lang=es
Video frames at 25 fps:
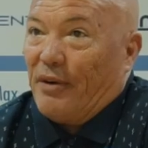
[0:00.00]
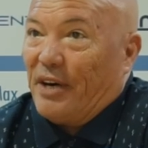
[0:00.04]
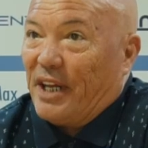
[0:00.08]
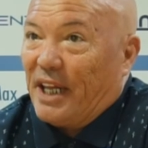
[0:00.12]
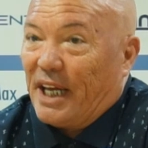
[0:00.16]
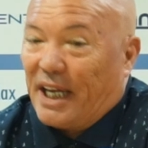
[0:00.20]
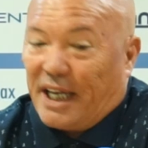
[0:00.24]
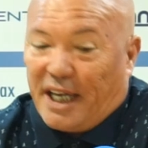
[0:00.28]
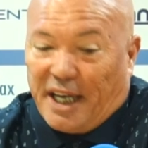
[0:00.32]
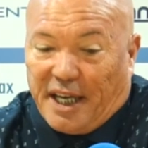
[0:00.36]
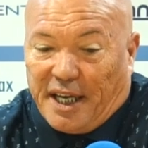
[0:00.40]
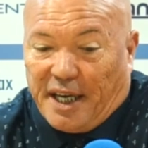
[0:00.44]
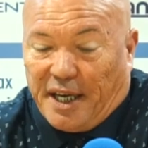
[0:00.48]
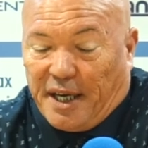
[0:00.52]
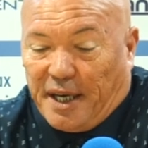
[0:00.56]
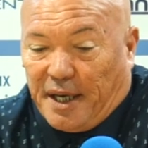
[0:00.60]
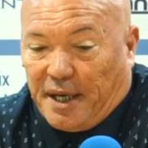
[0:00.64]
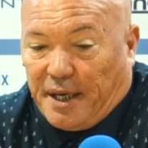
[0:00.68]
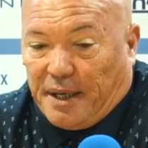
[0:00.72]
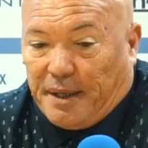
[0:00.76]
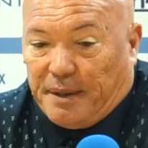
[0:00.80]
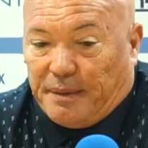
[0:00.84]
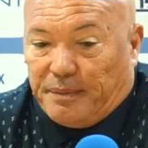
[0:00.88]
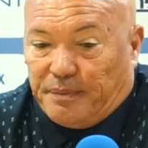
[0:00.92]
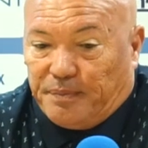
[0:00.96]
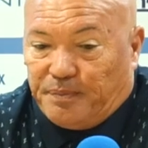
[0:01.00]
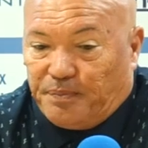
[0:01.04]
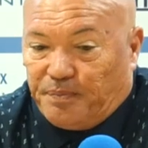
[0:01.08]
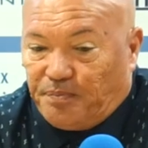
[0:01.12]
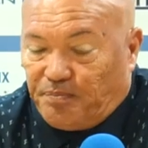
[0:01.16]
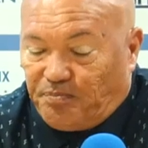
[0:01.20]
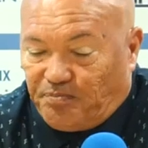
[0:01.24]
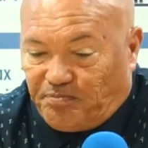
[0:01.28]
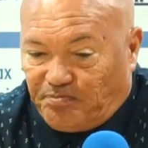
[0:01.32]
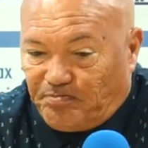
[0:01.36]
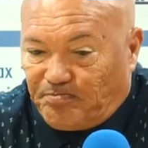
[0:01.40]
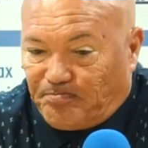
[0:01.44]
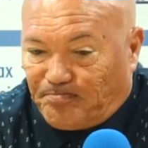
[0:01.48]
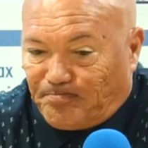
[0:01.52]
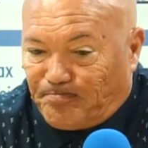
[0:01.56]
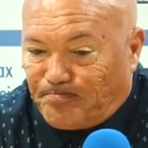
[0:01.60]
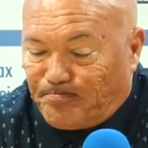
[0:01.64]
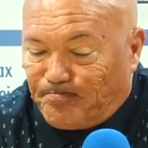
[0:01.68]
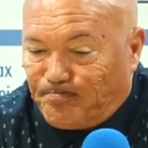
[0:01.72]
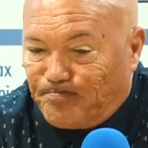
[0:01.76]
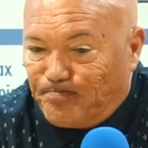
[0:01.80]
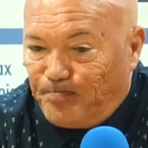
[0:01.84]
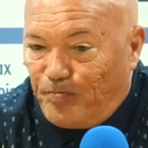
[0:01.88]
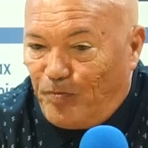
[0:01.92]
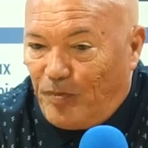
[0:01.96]
verdad que,
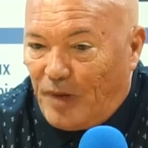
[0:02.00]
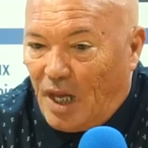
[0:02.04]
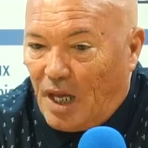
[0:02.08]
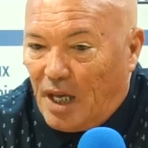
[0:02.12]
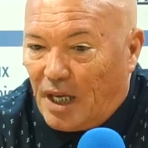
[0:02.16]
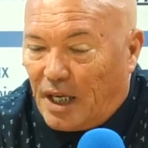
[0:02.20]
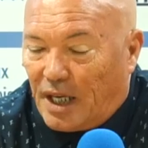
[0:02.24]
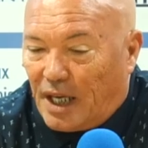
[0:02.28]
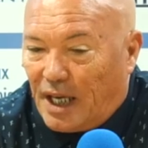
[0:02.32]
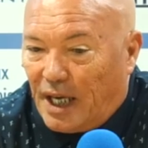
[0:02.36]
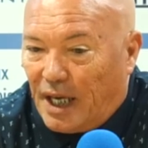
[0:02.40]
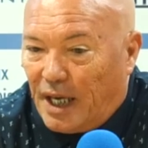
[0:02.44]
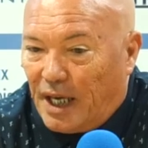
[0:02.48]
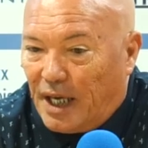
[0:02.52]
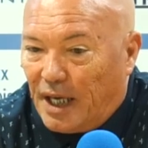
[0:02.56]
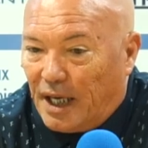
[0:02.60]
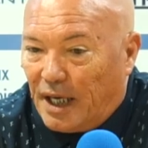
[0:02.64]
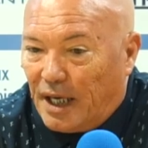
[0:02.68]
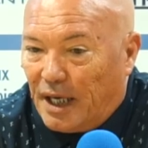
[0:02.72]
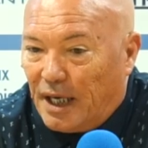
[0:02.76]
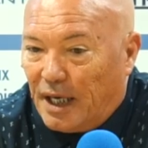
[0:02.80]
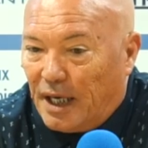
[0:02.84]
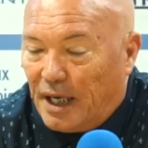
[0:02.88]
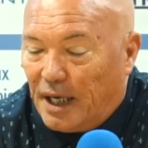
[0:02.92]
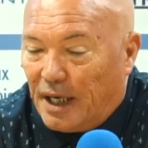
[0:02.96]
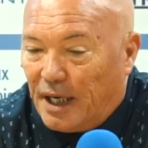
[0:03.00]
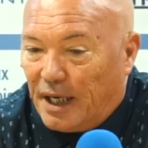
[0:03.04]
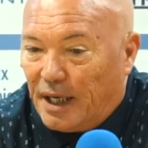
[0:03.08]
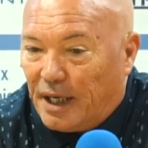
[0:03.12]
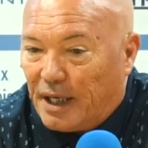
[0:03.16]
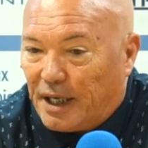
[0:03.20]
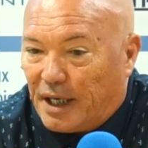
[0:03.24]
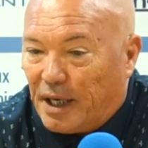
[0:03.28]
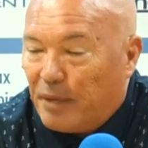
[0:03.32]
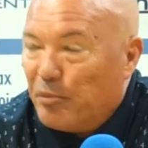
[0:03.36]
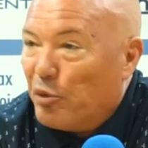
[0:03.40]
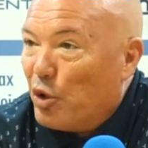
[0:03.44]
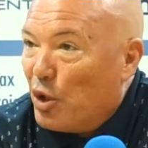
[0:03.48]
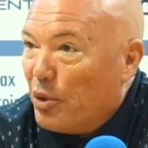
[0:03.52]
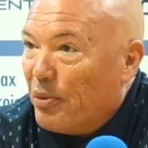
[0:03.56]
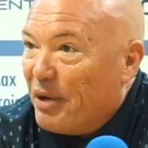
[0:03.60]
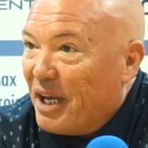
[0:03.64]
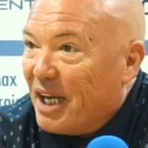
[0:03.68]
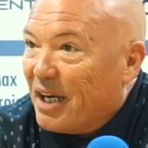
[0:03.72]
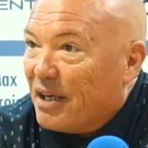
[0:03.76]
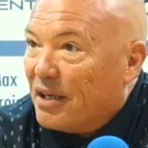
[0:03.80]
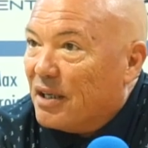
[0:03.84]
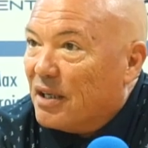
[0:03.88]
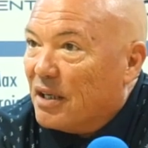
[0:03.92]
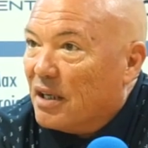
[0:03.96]
que, muy
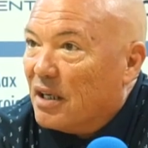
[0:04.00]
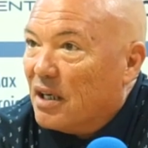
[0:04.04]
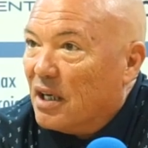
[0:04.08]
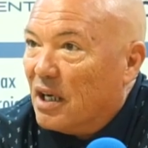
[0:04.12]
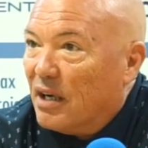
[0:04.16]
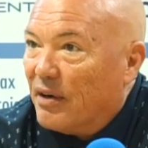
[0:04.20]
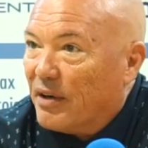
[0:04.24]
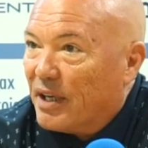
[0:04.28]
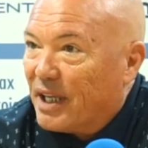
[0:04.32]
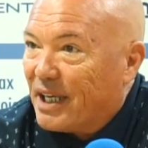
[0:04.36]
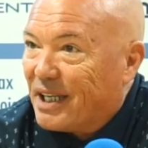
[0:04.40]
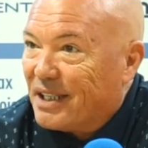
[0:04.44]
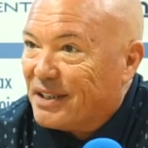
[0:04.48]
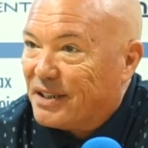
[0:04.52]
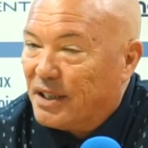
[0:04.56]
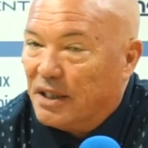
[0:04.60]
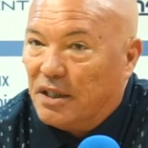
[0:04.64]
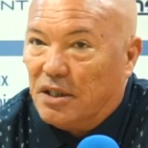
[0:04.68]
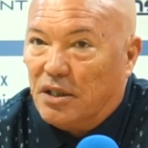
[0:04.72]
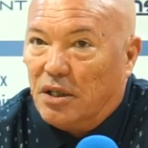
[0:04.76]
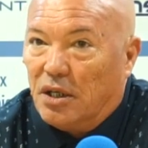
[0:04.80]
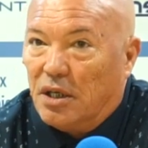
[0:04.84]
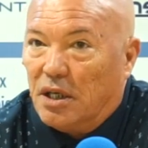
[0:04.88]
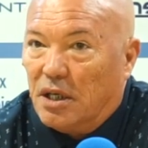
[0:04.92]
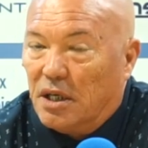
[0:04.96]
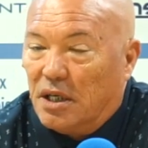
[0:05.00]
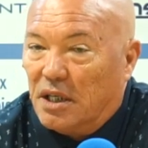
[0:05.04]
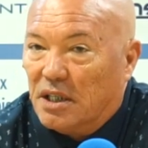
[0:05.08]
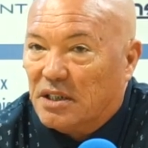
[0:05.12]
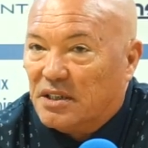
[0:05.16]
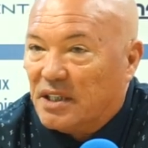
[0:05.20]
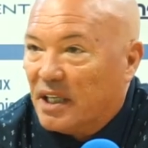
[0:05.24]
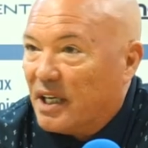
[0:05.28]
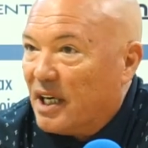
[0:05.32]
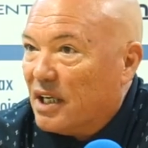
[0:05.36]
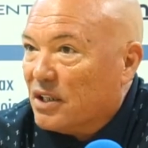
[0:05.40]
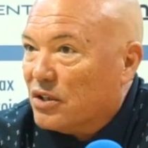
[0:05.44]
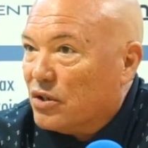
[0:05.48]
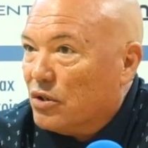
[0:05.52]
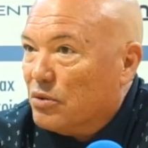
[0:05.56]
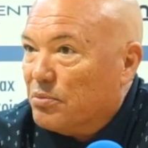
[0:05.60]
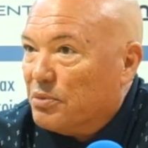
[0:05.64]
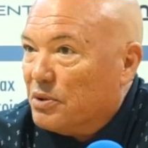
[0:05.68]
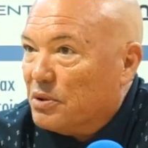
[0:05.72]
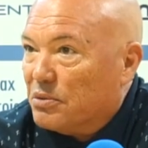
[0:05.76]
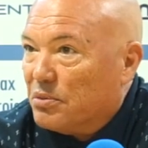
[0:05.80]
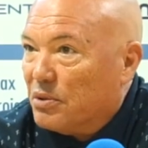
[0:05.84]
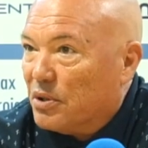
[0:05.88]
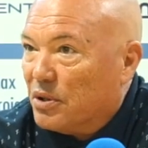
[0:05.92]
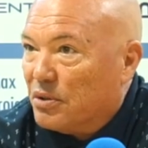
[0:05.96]
bien, la verdad que sí. en este caso,
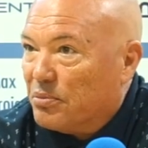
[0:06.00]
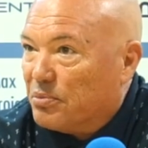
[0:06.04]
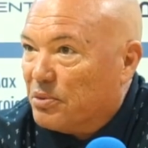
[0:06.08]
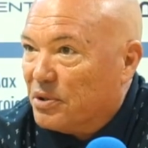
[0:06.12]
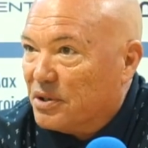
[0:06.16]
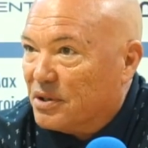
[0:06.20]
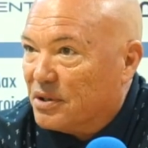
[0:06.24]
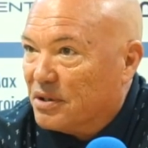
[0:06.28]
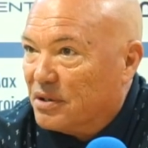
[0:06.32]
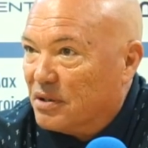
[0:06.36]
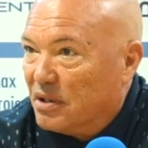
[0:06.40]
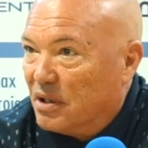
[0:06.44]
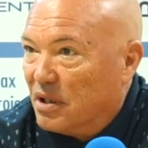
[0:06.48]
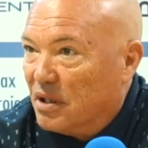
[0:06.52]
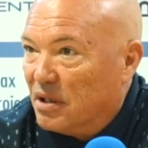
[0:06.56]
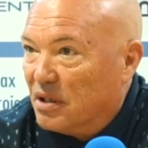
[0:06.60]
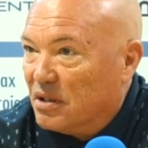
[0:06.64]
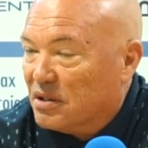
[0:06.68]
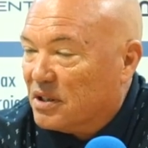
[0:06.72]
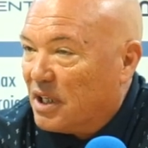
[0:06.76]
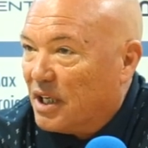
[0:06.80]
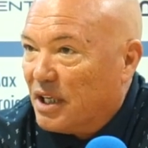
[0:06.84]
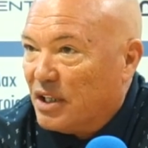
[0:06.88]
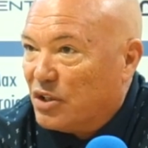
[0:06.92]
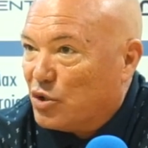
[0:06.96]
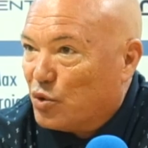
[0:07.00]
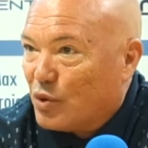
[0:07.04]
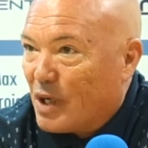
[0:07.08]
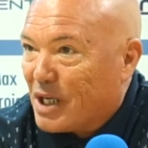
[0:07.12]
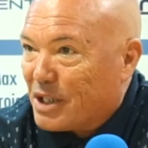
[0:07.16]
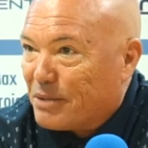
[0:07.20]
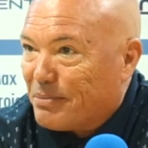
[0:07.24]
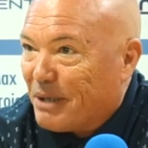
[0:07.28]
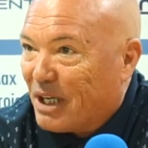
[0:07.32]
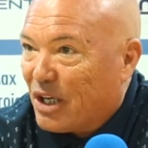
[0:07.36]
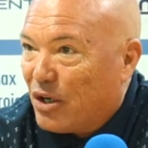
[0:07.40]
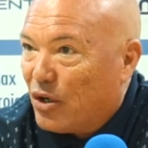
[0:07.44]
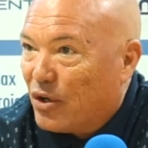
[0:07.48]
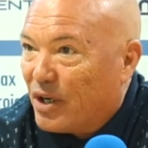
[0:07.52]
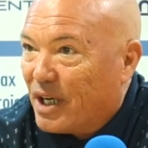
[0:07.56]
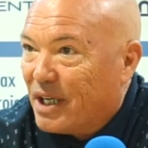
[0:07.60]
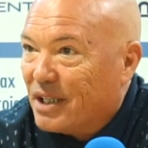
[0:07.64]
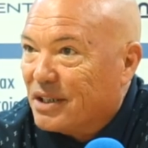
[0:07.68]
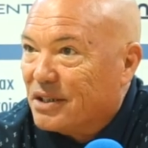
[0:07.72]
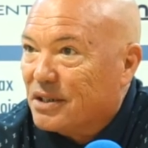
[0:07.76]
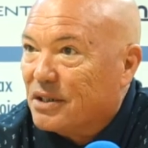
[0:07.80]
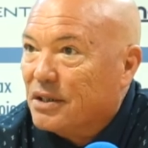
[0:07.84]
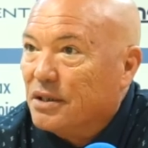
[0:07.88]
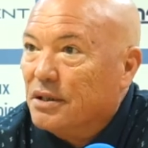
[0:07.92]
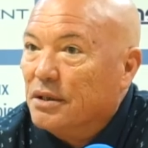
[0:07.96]
pues bueno, pues eh, se han hecho unas
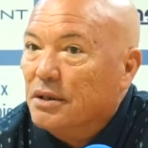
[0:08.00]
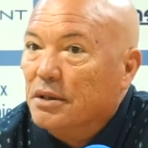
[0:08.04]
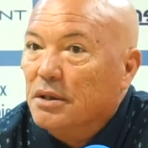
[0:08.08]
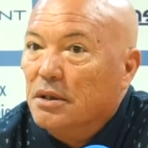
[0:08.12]
mejoras.